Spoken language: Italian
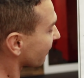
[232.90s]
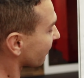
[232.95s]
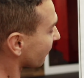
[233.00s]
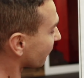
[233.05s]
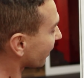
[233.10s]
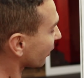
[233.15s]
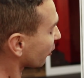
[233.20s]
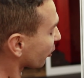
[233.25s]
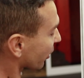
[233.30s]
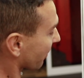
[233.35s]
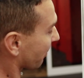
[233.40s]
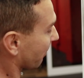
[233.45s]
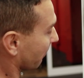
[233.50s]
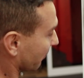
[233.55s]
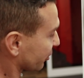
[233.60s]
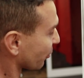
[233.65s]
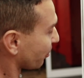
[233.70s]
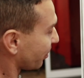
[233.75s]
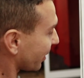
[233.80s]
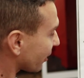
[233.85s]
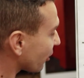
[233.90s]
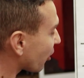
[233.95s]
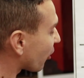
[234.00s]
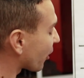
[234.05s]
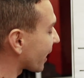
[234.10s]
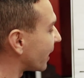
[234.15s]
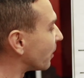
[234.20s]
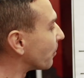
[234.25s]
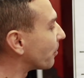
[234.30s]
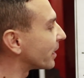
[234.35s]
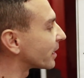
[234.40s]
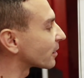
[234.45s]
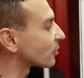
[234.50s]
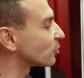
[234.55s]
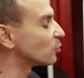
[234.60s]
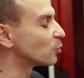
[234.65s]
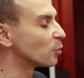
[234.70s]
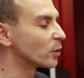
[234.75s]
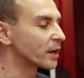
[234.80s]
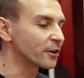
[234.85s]
un valore superiore al
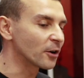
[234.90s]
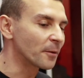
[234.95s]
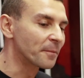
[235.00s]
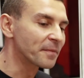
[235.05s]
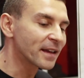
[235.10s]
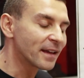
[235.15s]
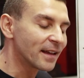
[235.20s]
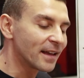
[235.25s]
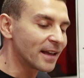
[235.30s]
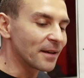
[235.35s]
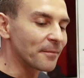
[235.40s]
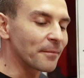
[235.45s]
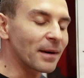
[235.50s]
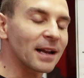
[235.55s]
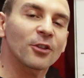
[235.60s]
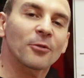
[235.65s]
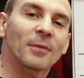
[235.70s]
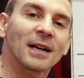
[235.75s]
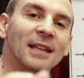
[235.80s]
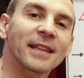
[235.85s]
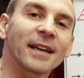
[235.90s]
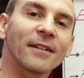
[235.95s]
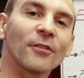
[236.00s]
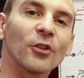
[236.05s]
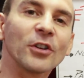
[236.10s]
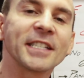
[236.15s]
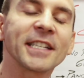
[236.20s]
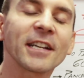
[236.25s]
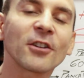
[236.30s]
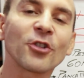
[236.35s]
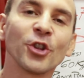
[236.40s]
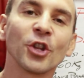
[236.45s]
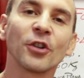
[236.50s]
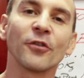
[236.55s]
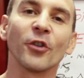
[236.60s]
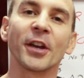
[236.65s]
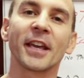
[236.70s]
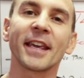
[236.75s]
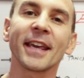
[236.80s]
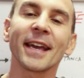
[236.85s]
per 2, no? Ma la domanda è a voi, secondo
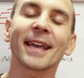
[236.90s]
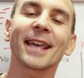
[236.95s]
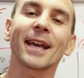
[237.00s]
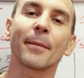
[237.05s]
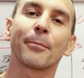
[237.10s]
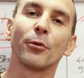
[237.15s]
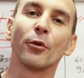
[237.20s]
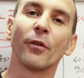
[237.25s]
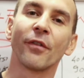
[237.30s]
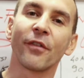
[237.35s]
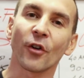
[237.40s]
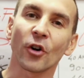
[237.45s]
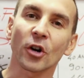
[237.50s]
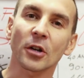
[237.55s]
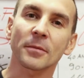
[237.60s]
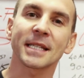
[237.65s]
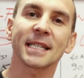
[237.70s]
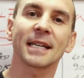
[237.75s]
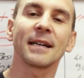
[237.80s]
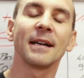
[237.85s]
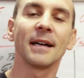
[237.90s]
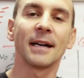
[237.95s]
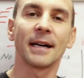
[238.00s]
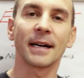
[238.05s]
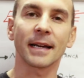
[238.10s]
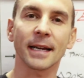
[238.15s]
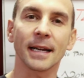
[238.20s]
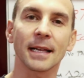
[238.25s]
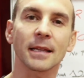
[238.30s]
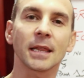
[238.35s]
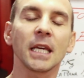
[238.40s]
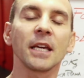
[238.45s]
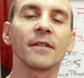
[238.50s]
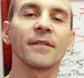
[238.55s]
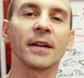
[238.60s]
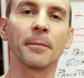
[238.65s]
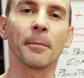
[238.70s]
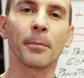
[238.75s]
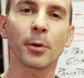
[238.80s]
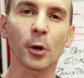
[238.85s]
voi, chi è che ha più forza
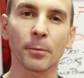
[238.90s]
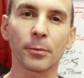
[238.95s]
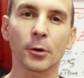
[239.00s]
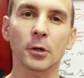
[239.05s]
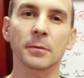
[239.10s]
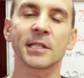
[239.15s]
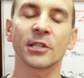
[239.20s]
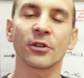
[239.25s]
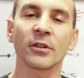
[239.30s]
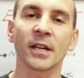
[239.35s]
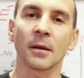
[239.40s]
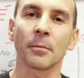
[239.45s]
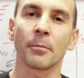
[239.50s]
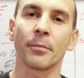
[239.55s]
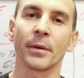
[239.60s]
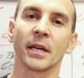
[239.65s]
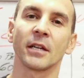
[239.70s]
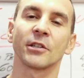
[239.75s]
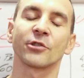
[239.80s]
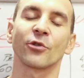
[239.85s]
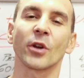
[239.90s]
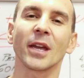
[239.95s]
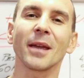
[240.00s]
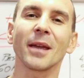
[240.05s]
relativa in proporzione al peso,